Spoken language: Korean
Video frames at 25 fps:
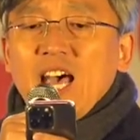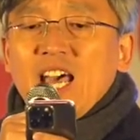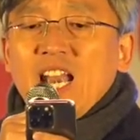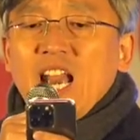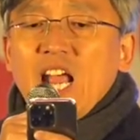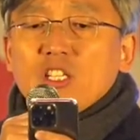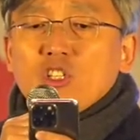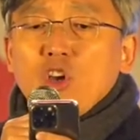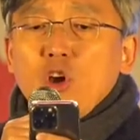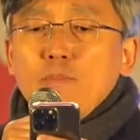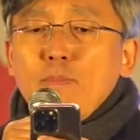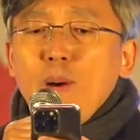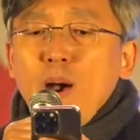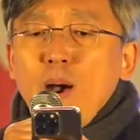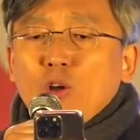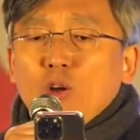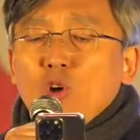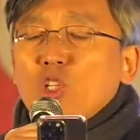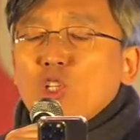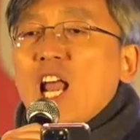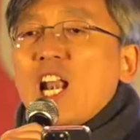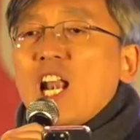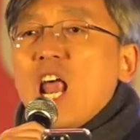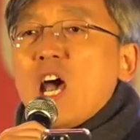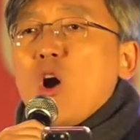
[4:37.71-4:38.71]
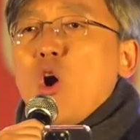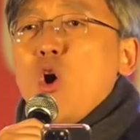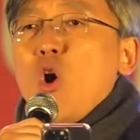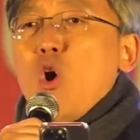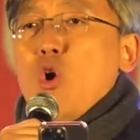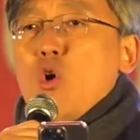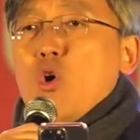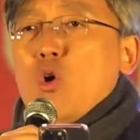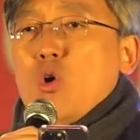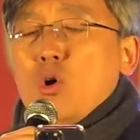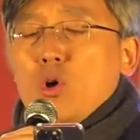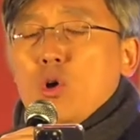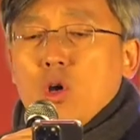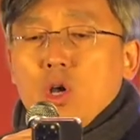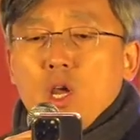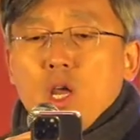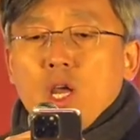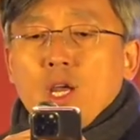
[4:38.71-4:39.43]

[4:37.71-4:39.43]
나라 좀 바꿔달라고